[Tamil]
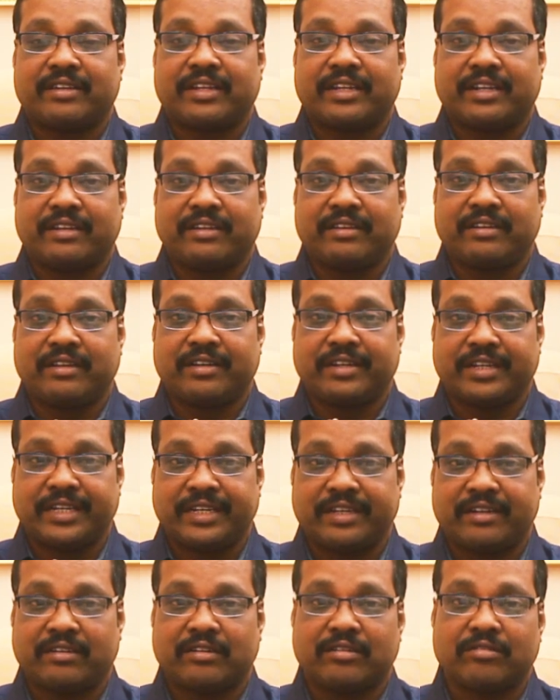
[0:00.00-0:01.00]
நிறைய
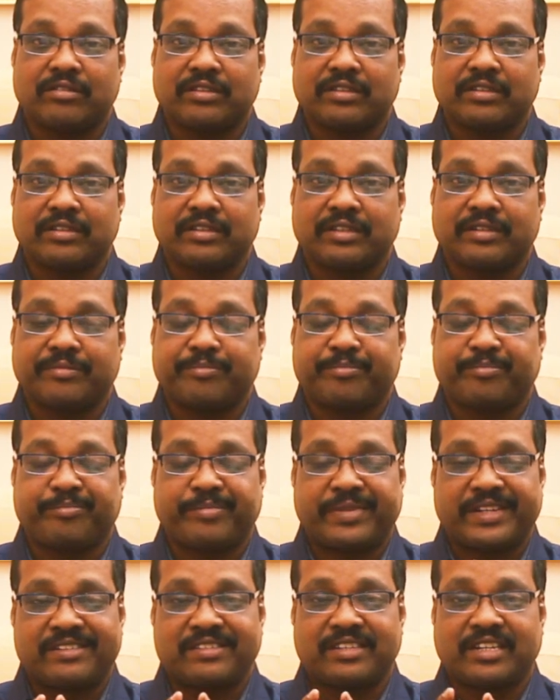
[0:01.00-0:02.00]
நேயர்கள் வந்து
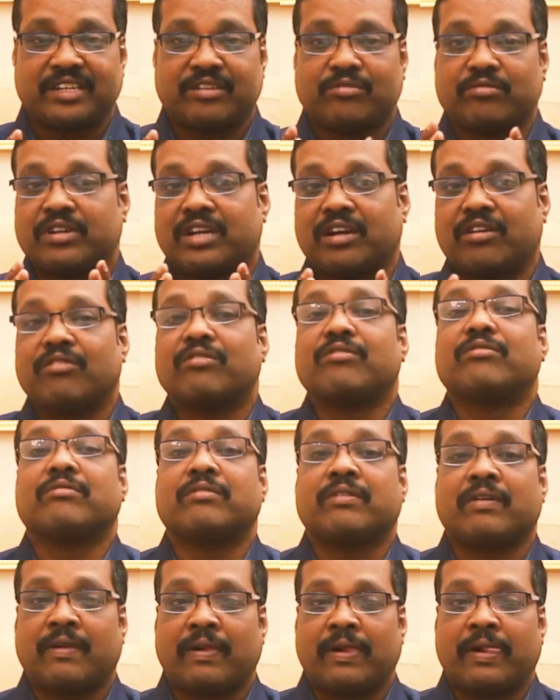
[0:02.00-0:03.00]
பிரச்சனைக்குள்ளானோம்
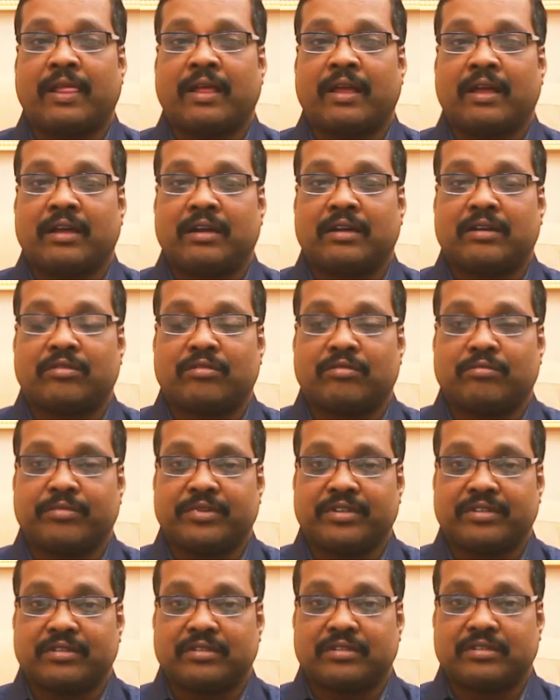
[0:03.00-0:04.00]

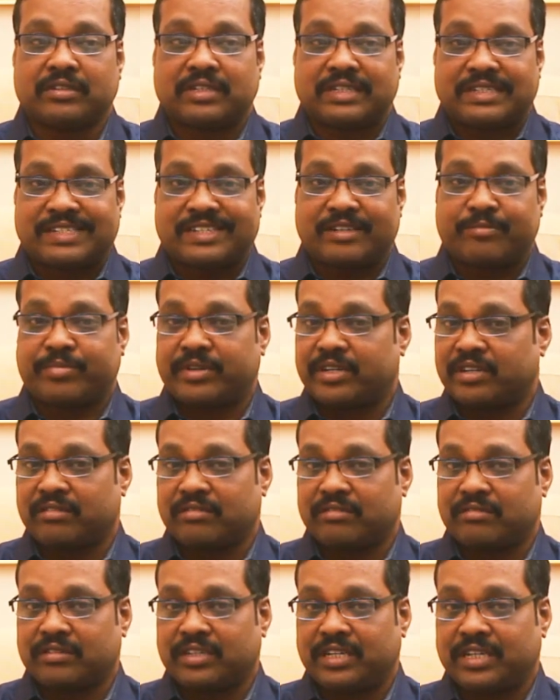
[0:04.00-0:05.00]
ரொம்ப
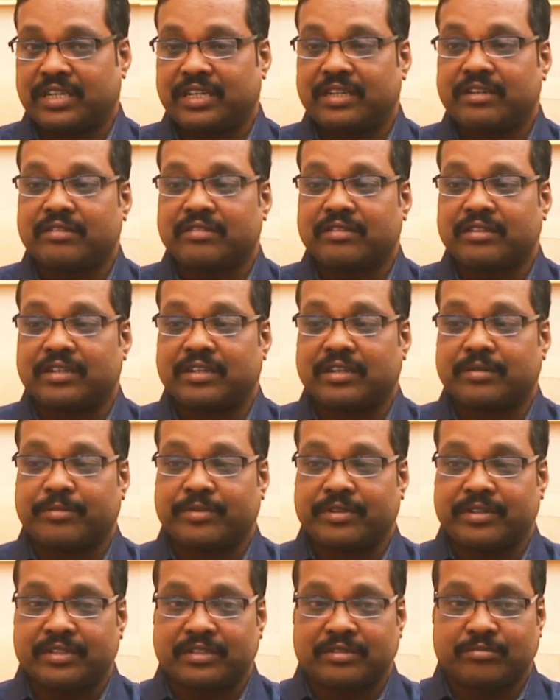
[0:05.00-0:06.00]
கஷ்டப்பட்டோம் ஏன்னா
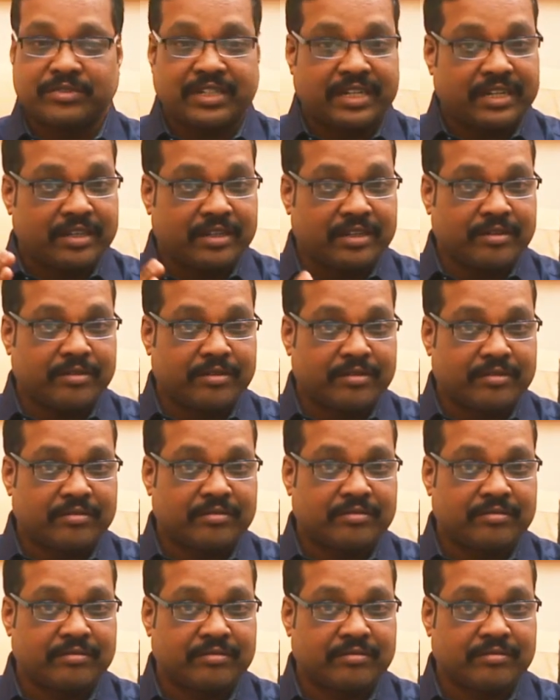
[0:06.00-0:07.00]
நம்ம இதுக்கு முன்னாடி
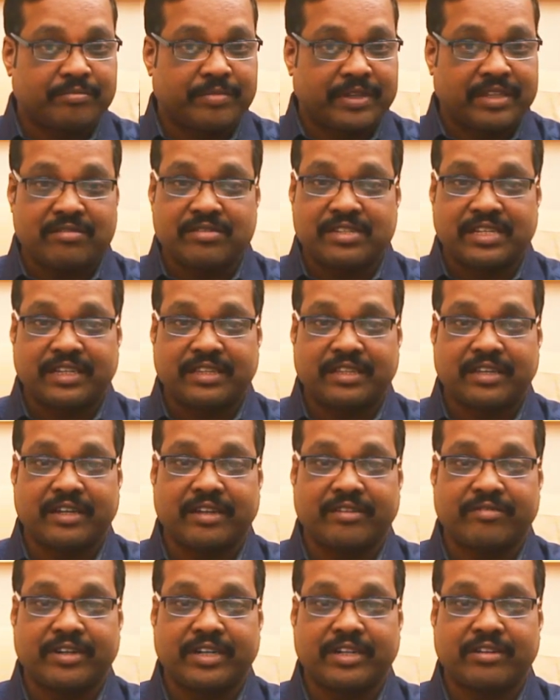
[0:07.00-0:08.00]
பதிவு செய்த
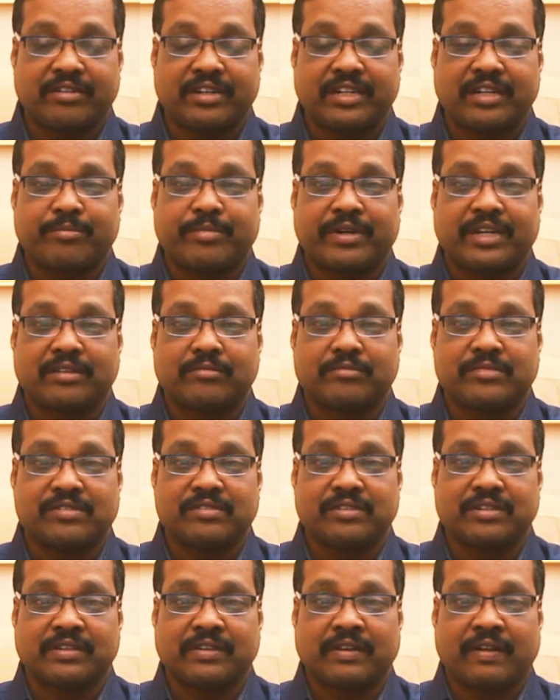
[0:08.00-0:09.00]
வீடியோக்களை
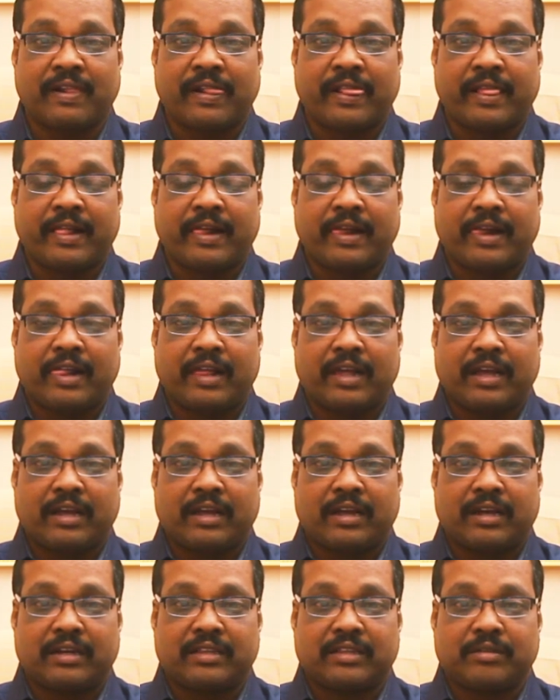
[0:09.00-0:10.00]
பார்க்கும்பொழுது
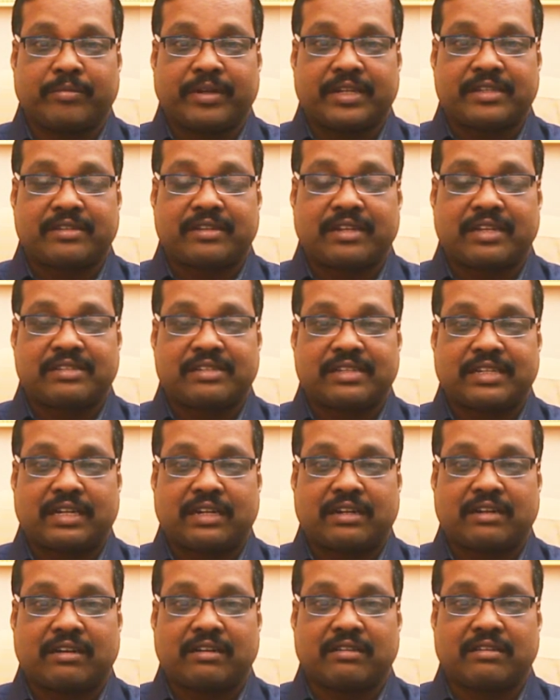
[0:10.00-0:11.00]
அந்த மேஷ
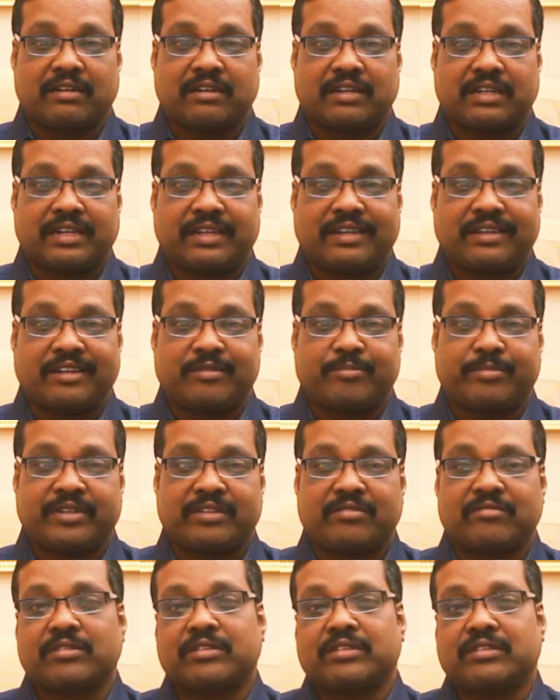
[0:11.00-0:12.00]
ராசிக்காரர்கள் தான் நிறைய
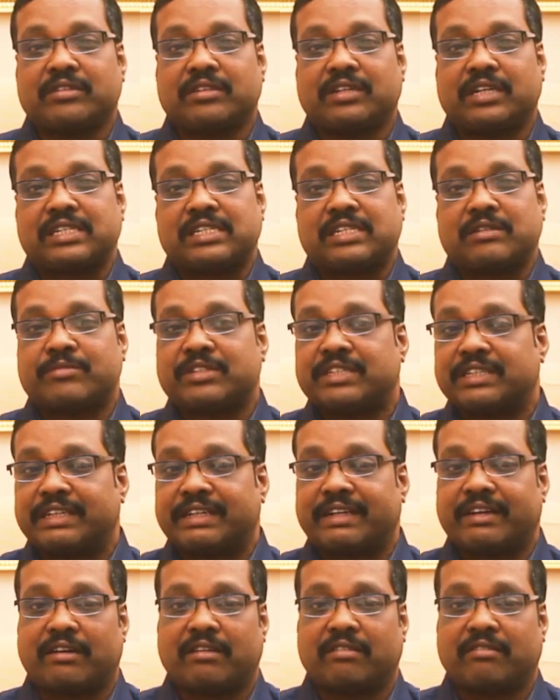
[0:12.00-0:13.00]
பேர் வந்து அஷ்டமசனி
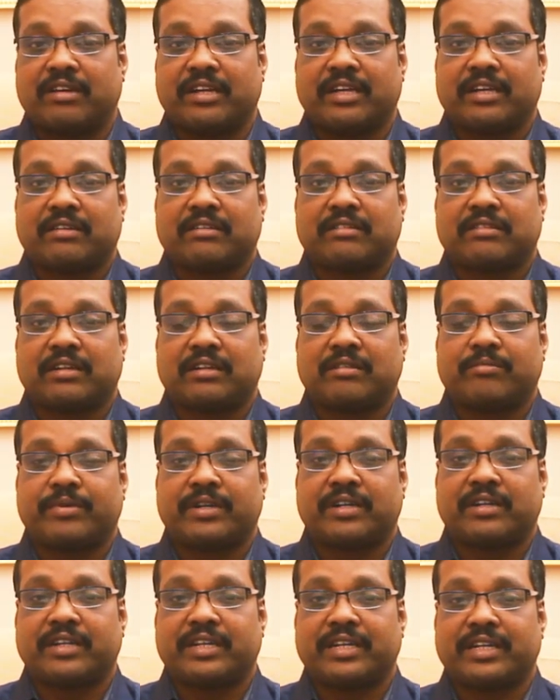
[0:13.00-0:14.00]
காலத்தில் தான்
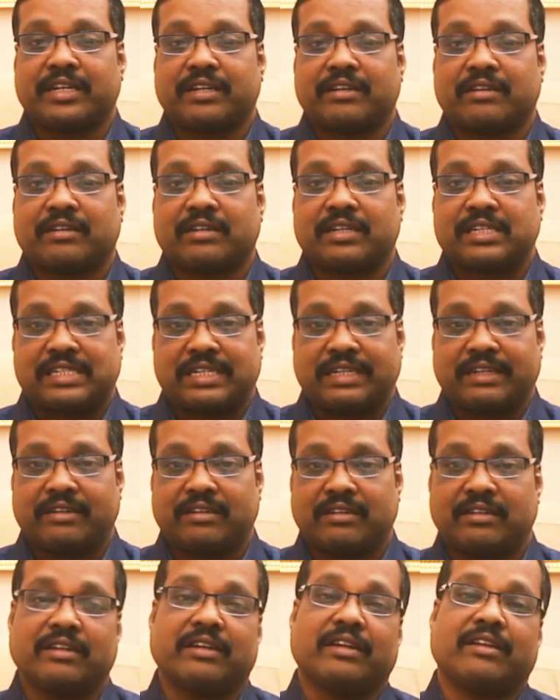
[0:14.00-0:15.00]
பட்ட
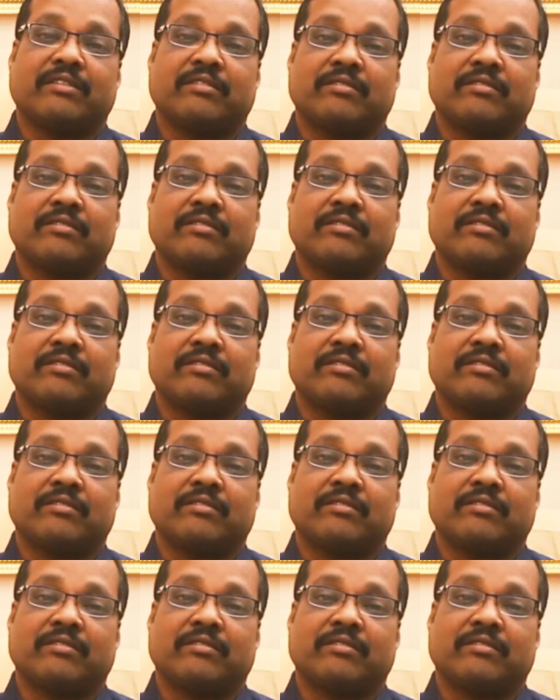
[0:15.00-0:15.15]
கஷ்டங்களுக்கு